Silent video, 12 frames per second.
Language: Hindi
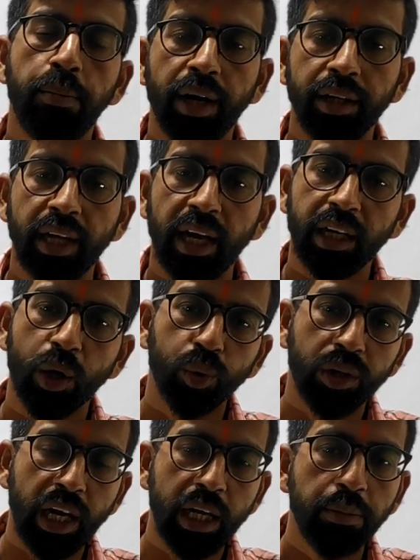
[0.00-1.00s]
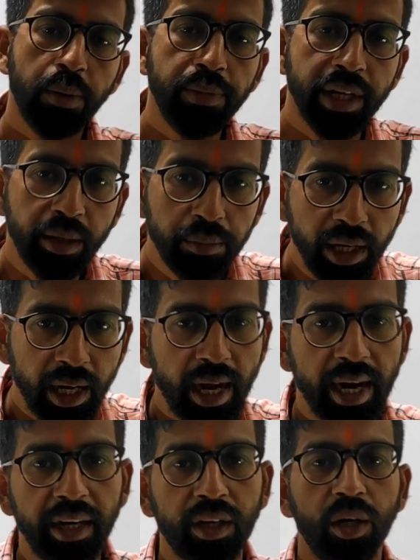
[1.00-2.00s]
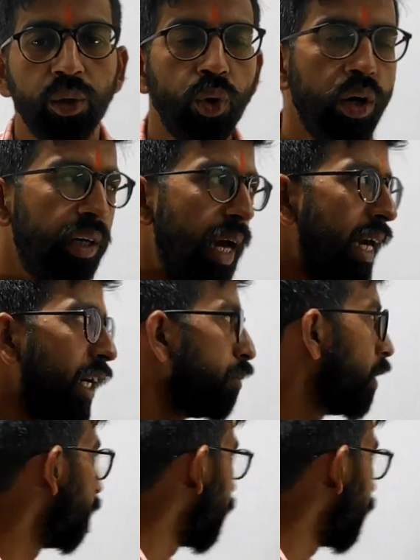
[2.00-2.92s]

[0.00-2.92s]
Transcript: बढ़ जाएगा उतना ही मैं मीन में ऐड कर दूंगा और डायरेक्ट मैं